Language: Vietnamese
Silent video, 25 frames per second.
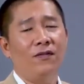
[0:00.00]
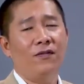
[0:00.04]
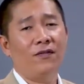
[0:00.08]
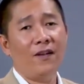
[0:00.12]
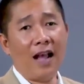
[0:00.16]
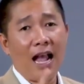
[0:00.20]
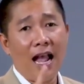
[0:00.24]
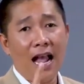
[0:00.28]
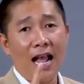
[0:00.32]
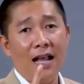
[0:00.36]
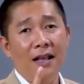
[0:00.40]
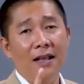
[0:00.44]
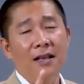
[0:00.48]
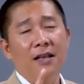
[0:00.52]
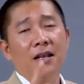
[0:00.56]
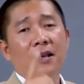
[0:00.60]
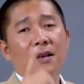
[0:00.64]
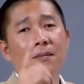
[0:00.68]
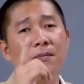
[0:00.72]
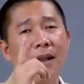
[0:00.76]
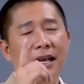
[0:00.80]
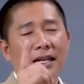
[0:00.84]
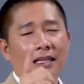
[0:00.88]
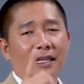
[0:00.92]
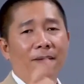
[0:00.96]
và
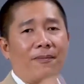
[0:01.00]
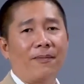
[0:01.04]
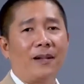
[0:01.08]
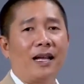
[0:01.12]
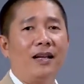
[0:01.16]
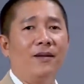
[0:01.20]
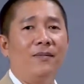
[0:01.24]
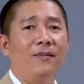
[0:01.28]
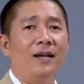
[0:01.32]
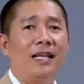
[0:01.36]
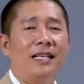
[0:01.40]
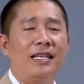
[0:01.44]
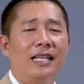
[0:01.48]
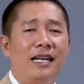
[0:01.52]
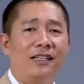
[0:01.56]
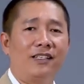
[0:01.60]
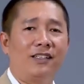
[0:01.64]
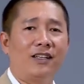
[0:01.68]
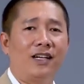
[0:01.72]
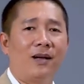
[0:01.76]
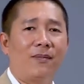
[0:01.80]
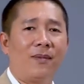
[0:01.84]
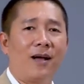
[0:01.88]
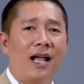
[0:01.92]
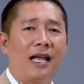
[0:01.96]
bài tập ngày hôm nay dành
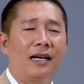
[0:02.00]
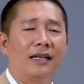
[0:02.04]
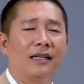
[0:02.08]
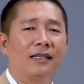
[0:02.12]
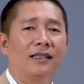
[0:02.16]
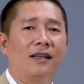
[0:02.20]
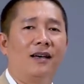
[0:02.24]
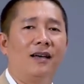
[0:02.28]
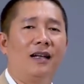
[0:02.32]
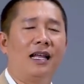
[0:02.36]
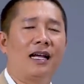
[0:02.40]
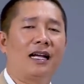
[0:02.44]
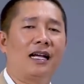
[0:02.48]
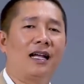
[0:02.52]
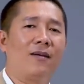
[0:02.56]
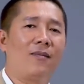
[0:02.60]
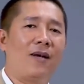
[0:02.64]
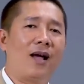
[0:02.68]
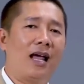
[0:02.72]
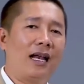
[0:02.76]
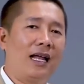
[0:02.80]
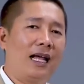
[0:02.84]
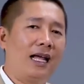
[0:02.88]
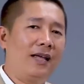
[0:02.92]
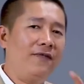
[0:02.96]
cho các bạn đó là
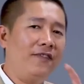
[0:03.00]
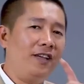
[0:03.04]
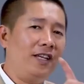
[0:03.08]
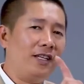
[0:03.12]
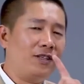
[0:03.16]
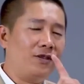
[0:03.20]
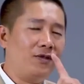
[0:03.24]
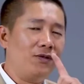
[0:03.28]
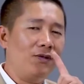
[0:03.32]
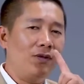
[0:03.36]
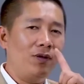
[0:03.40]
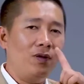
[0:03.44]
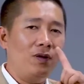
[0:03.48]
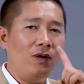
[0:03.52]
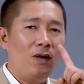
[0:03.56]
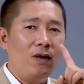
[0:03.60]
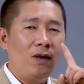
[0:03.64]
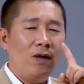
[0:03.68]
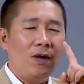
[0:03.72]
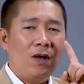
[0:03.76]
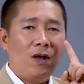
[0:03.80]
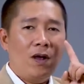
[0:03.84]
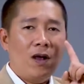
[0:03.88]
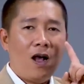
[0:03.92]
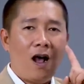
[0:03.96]
các bạn hãy viết xuống
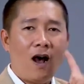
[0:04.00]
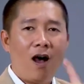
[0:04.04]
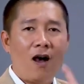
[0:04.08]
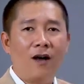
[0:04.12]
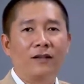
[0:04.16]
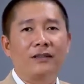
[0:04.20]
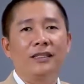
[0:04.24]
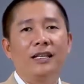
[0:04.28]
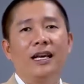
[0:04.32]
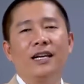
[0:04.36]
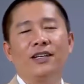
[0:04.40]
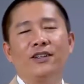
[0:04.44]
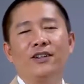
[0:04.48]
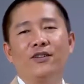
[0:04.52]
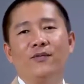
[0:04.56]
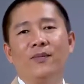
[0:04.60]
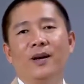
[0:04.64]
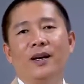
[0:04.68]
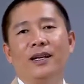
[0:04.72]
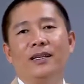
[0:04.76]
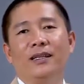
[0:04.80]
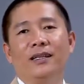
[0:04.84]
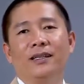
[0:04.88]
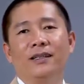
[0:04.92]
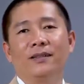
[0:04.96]
họ tên của
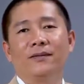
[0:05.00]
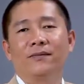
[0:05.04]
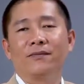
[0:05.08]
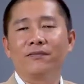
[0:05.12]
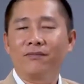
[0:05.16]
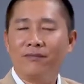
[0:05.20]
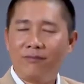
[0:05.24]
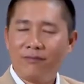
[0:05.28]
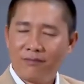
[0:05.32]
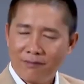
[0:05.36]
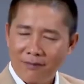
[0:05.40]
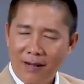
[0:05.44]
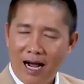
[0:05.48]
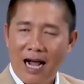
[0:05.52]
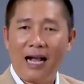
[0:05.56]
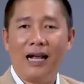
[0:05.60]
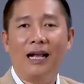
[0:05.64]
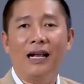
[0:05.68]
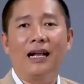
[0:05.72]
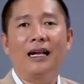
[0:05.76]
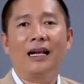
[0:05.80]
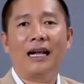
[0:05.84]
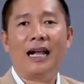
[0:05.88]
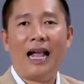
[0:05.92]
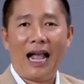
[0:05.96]
mình
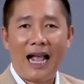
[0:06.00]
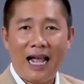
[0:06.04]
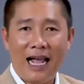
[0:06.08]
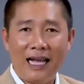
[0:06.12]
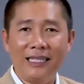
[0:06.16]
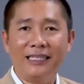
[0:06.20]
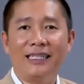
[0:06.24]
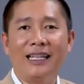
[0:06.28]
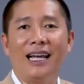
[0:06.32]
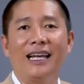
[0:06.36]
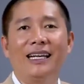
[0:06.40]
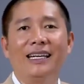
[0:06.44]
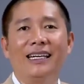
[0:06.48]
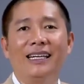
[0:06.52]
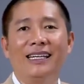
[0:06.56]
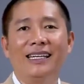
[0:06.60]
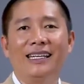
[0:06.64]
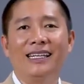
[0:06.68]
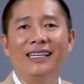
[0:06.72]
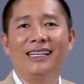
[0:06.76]
bằng cả hai tay